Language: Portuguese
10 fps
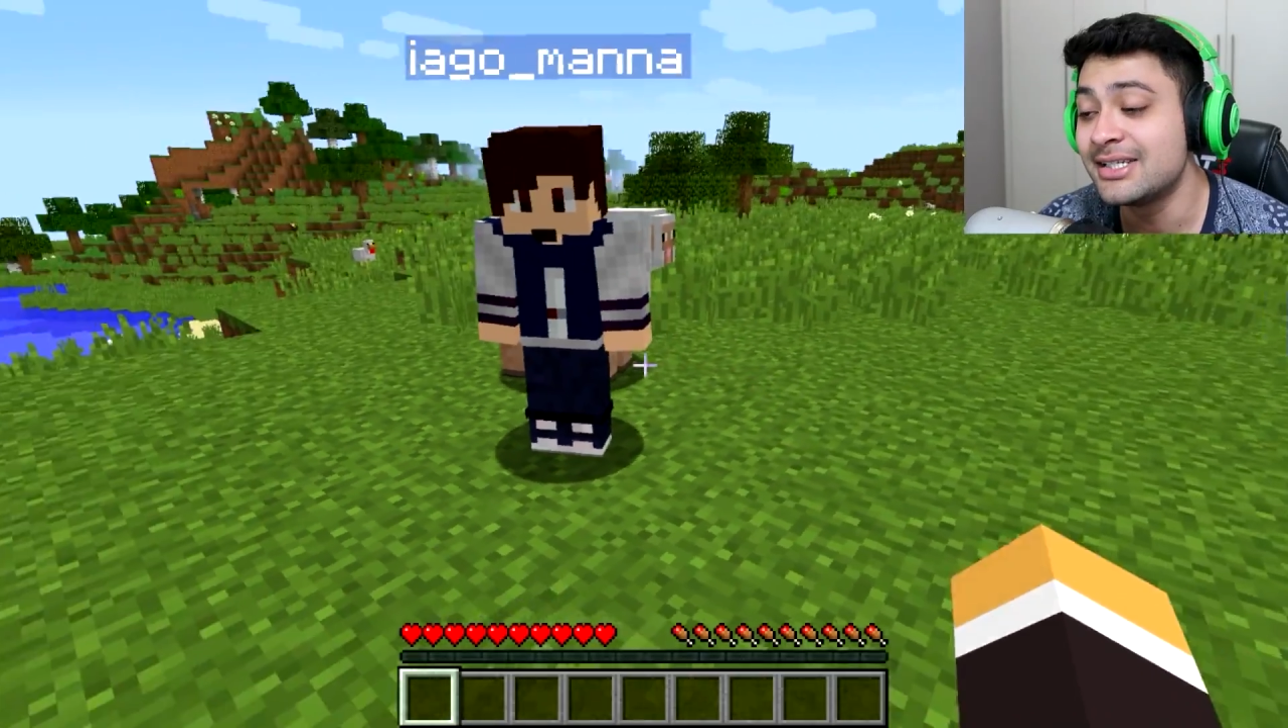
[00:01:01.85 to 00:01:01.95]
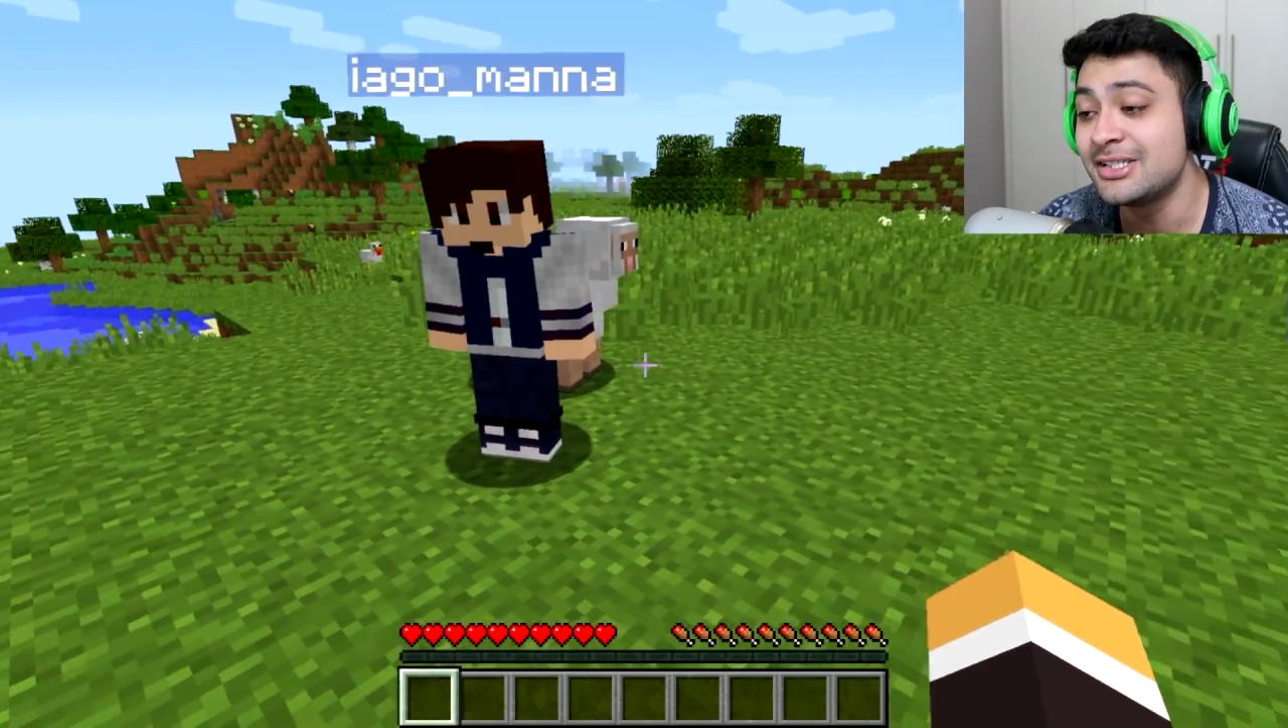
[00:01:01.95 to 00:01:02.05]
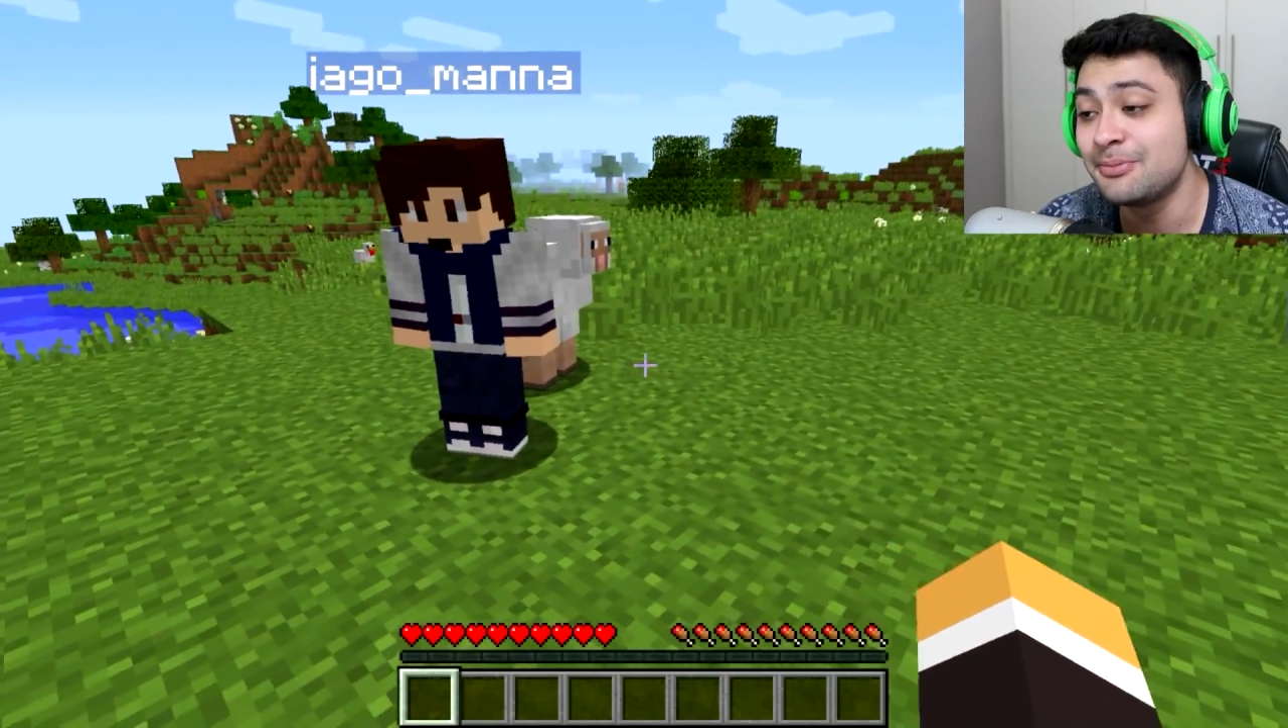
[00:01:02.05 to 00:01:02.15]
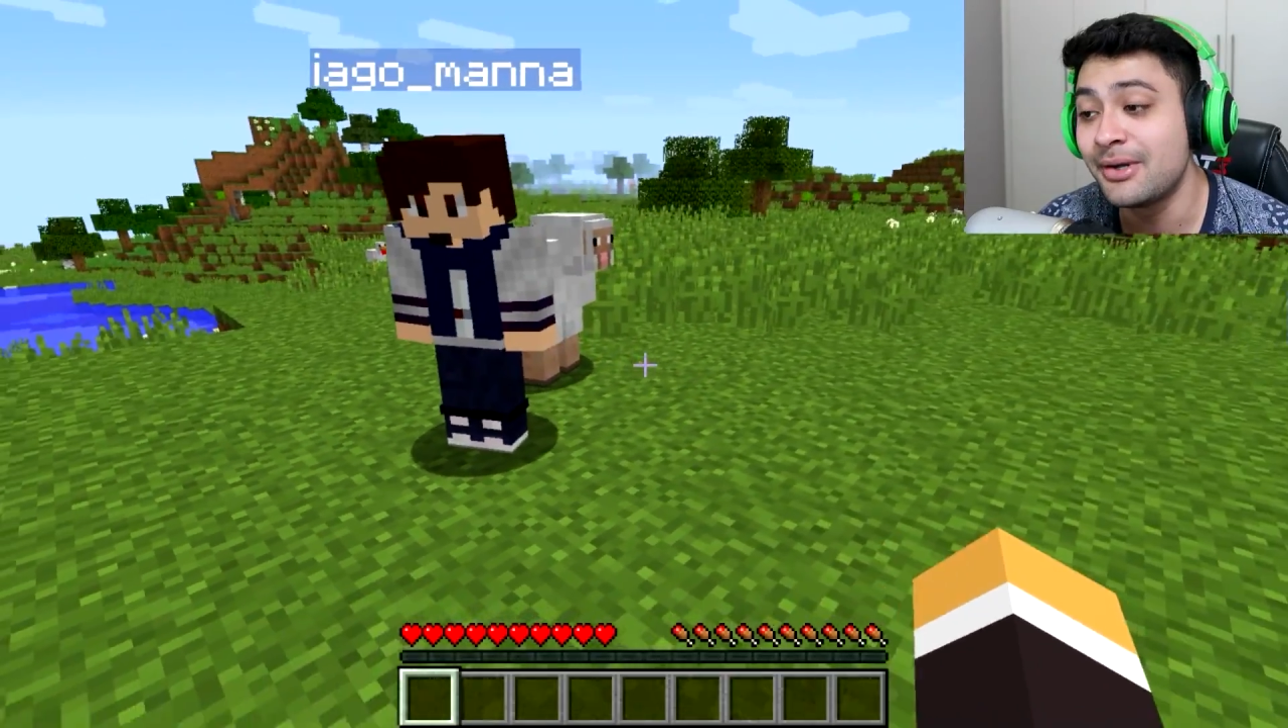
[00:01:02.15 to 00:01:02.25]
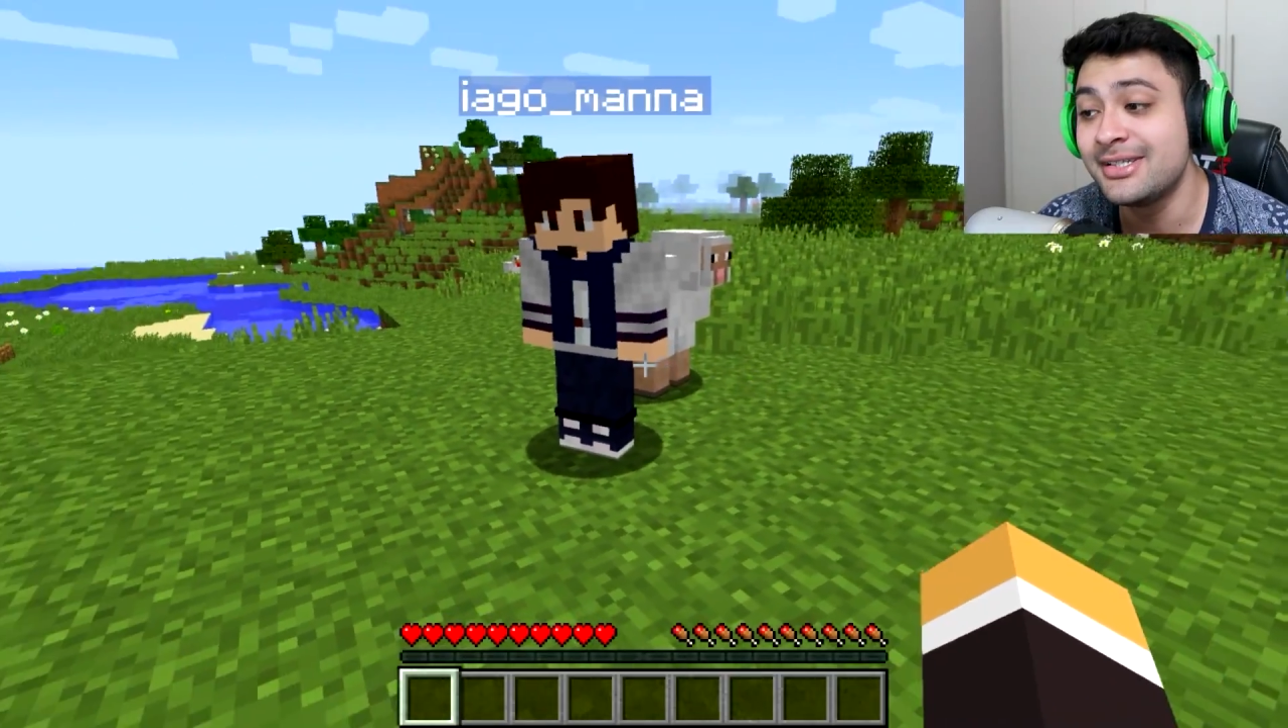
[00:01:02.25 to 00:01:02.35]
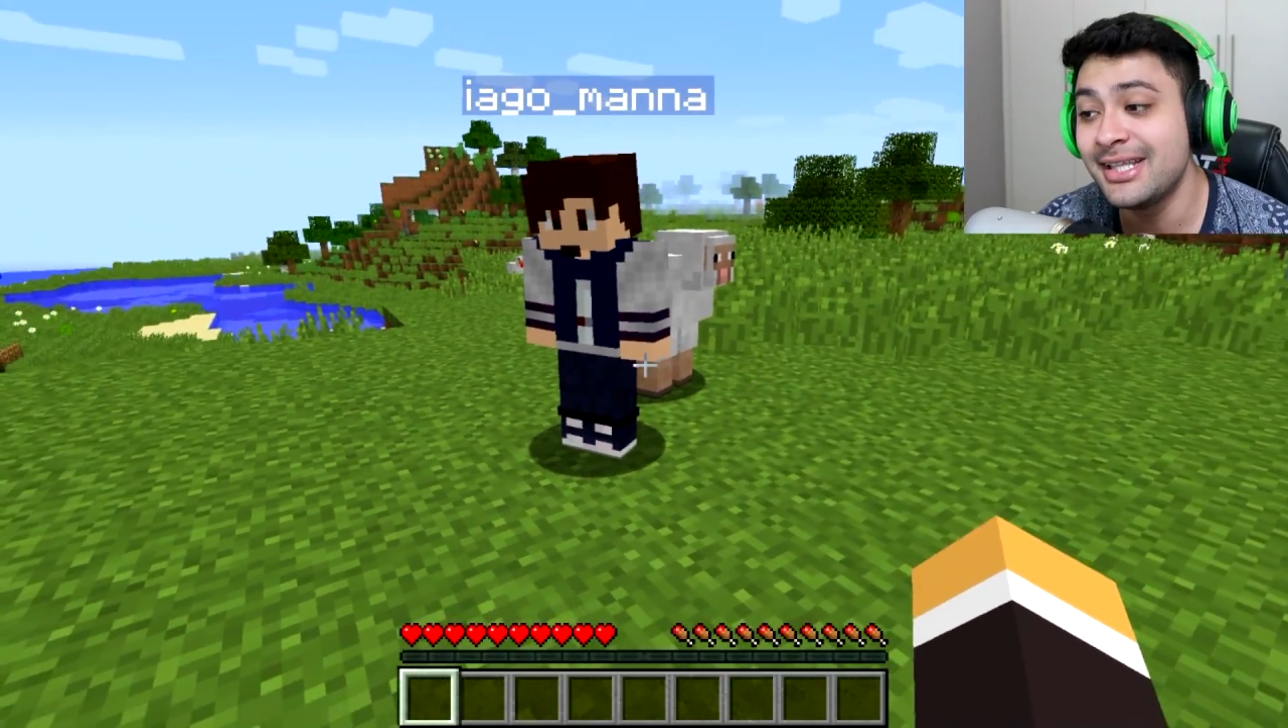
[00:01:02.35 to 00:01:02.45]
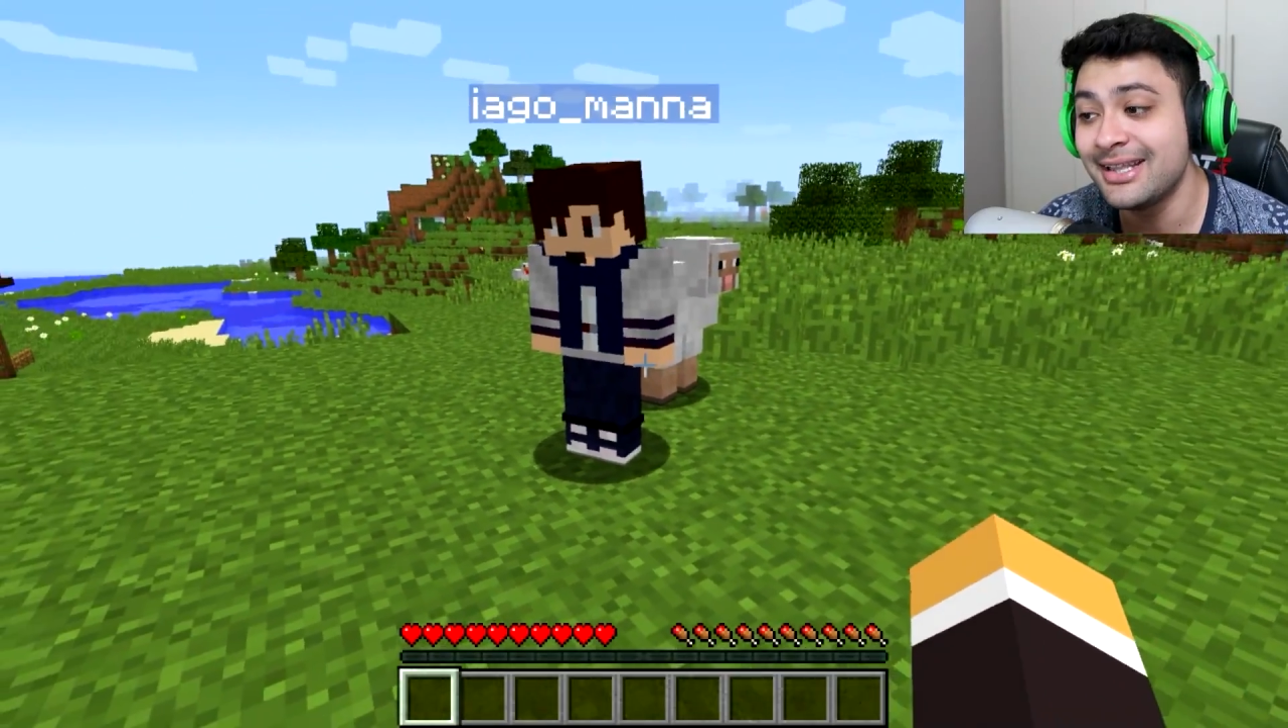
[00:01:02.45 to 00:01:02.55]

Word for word: que a gente pode